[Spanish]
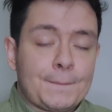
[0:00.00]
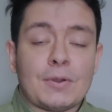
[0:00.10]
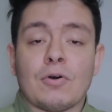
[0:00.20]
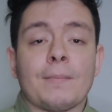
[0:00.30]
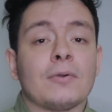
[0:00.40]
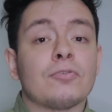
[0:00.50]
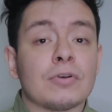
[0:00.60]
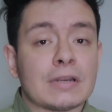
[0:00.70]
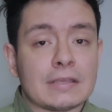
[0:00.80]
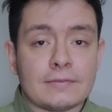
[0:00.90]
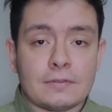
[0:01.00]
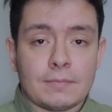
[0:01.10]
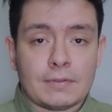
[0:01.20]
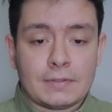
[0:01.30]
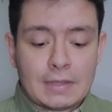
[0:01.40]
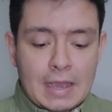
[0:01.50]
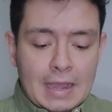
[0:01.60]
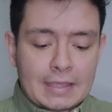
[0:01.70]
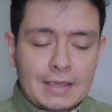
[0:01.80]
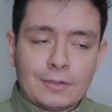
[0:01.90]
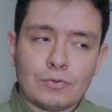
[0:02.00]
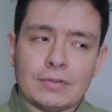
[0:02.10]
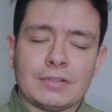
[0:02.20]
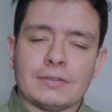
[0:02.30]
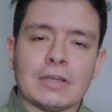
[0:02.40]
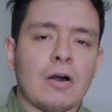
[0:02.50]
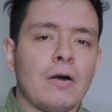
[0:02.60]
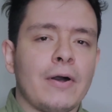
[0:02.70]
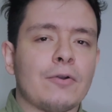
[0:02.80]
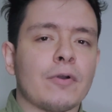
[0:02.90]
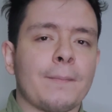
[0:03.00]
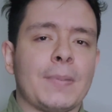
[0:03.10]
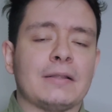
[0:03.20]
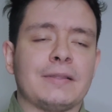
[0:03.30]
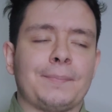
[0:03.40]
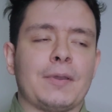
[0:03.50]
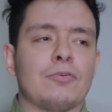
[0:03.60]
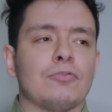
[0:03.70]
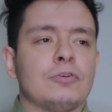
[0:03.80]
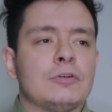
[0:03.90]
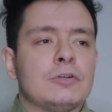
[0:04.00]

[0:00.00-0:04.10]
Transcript: Pero ambas son riquísimas. Aquí estuve tentado a dar un empate, pero